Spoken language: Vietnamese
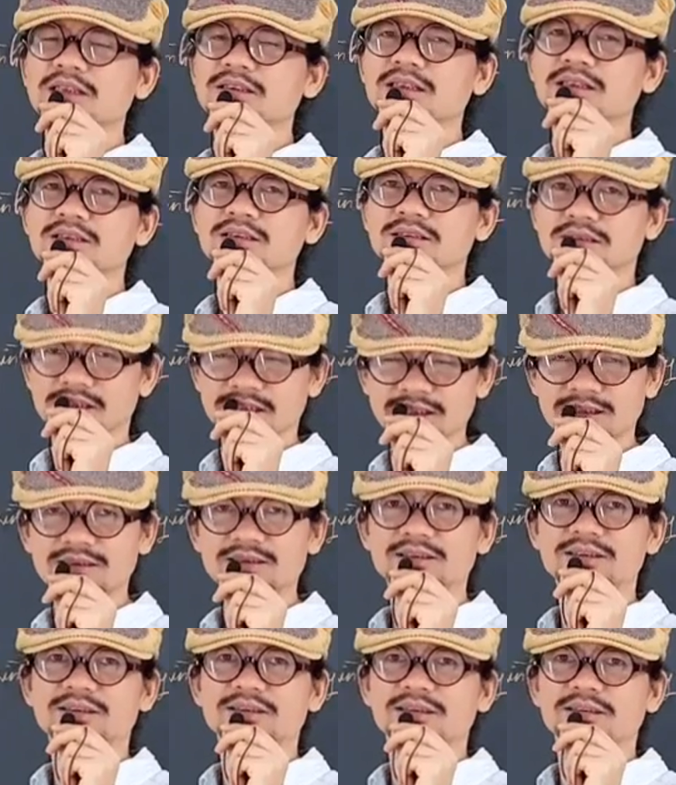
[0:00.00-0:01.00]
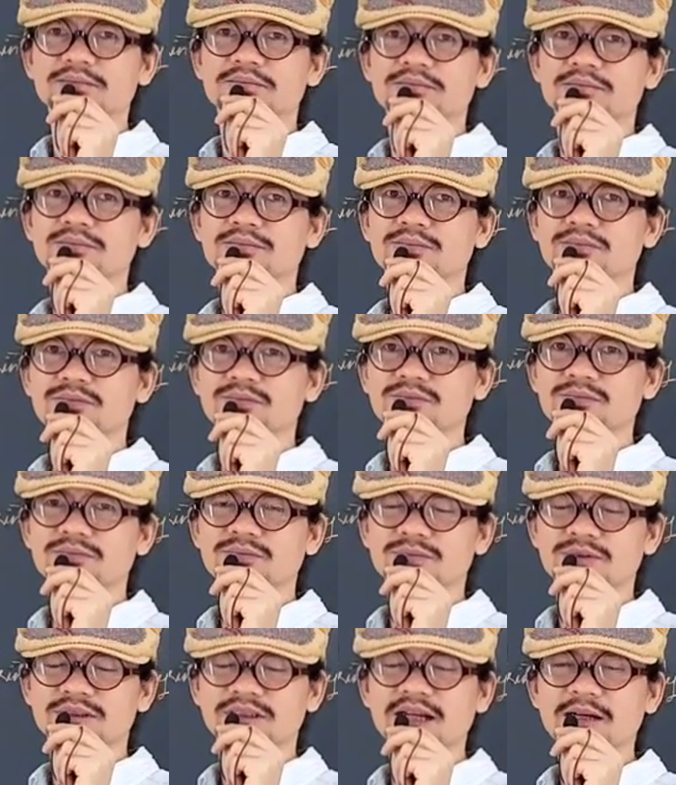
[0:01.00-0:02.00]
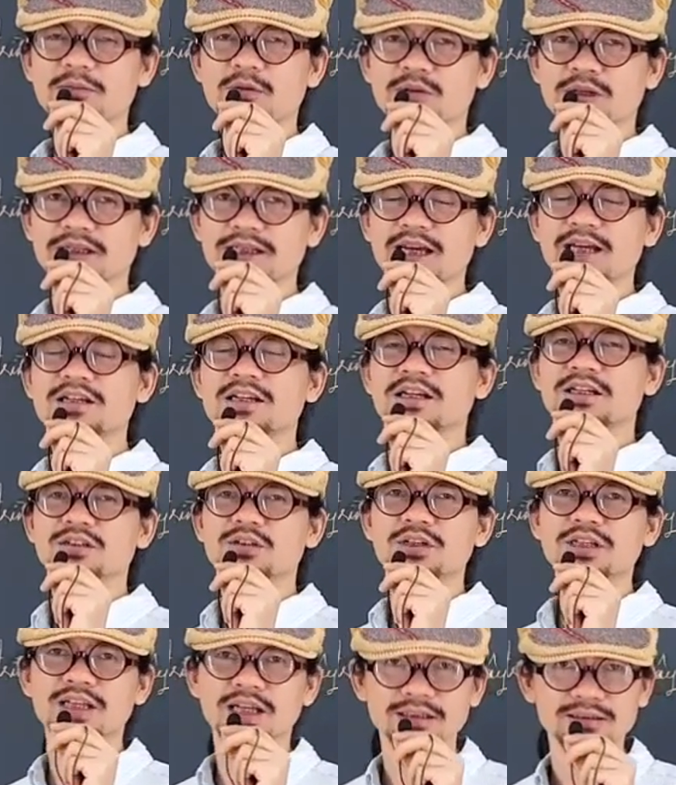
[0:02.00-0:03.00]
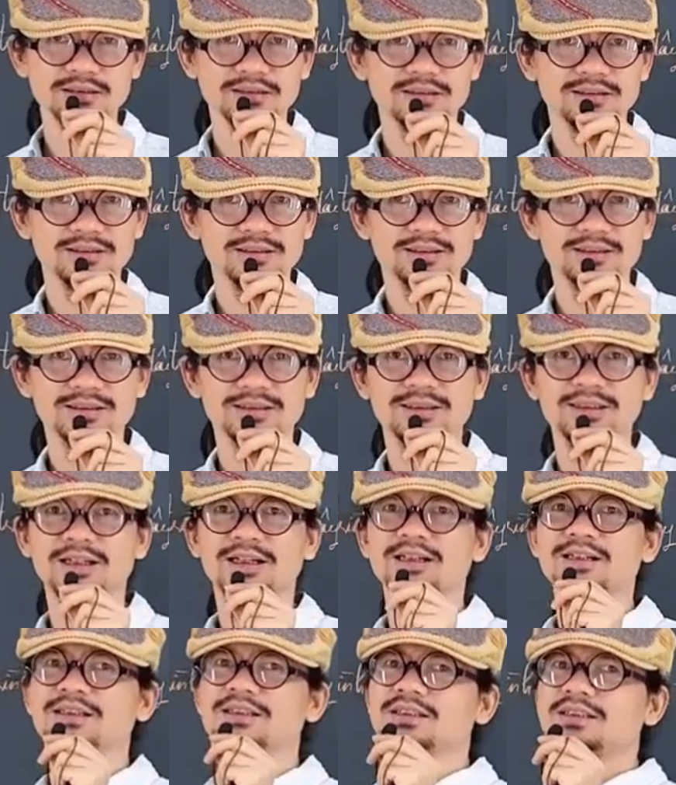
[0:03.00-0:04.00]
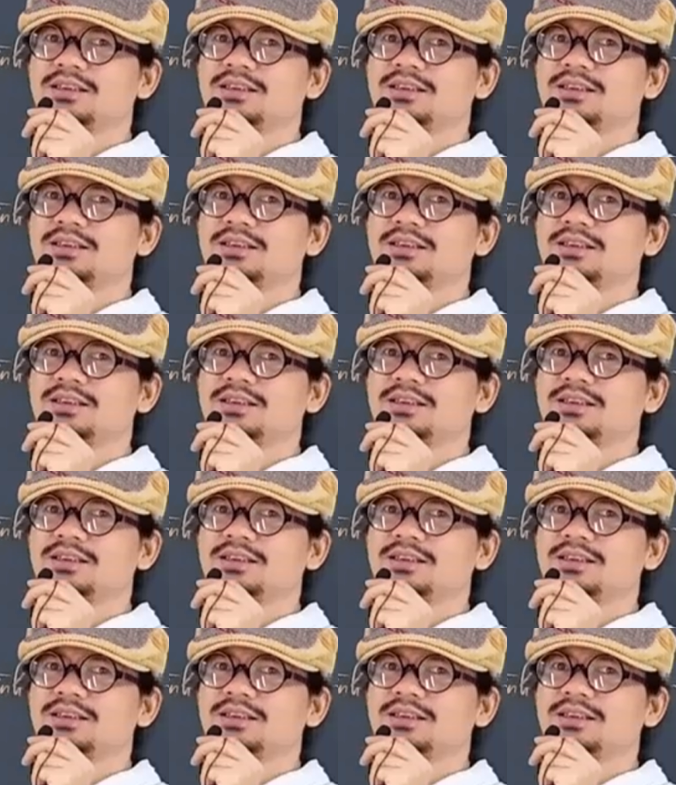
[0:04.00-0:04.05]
ta tính được x ra một cái giá trị duy nhất à,